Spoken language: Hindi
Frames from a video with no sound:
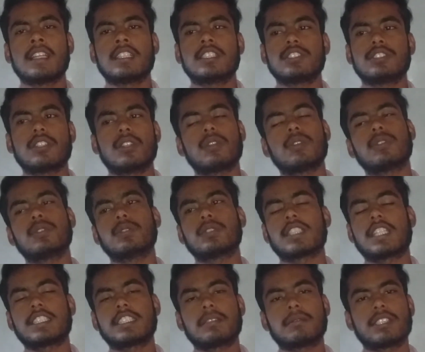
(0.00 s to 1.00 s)
चलो
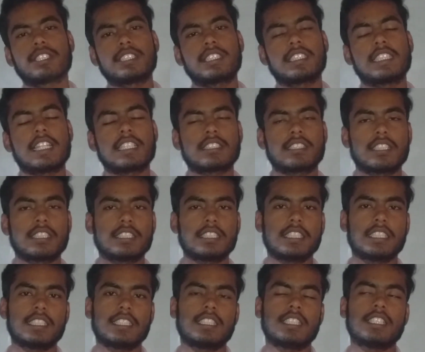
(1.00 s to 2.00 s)
दूसरा चैप्टर स्टार्ट करते
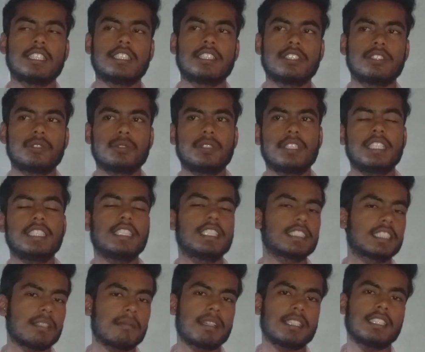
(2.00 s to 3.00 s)
हैं तो नहीं
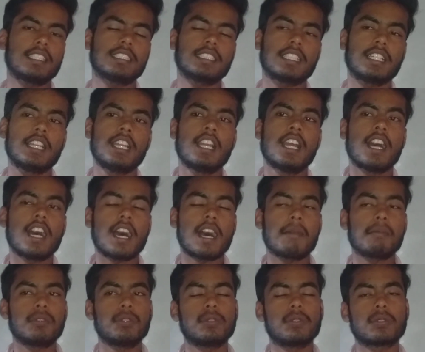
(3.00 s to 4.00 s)
ऐसा बात नहीं है
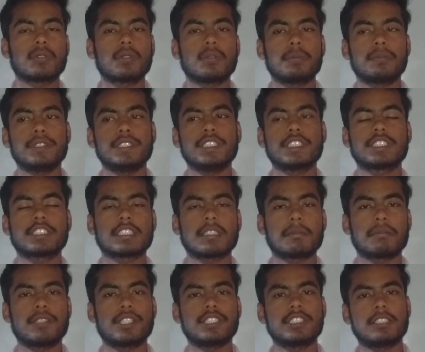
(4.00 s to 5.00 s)
आप लोगों को फिजिक्स का
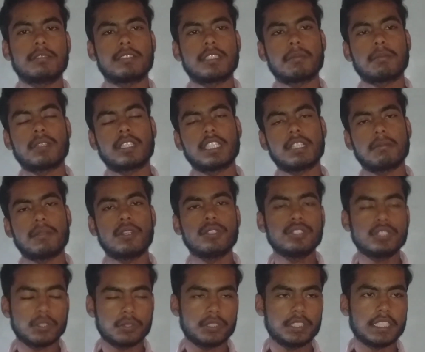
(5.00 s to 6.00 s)
फर्स्ट चैप्टर पढ़ना बहुत
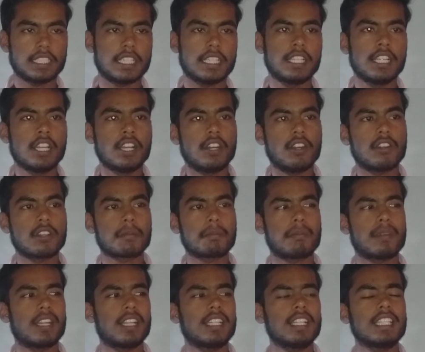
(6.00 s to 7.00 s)
ज़रूरी है और
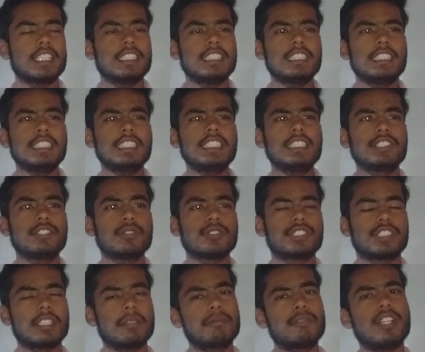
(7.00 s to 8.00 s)
पढ़ना ये जो
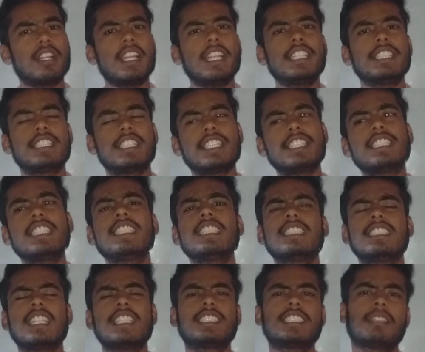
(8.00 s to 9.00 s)
चैप्टर है इंटरेस्टिंग
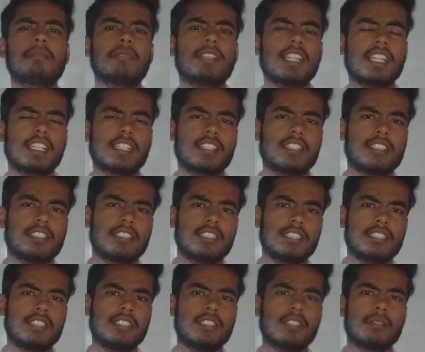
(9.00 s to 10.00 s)
इतना चैप्टर है ना
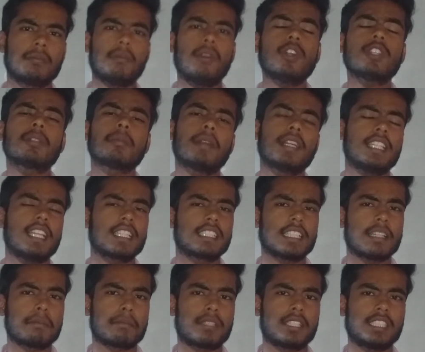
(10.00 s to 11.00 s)
बहुत मज़ा आता
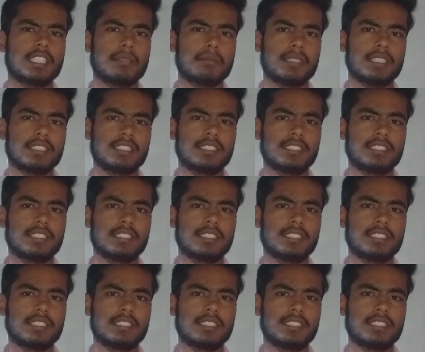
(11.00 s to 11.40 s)
है पढ़ने में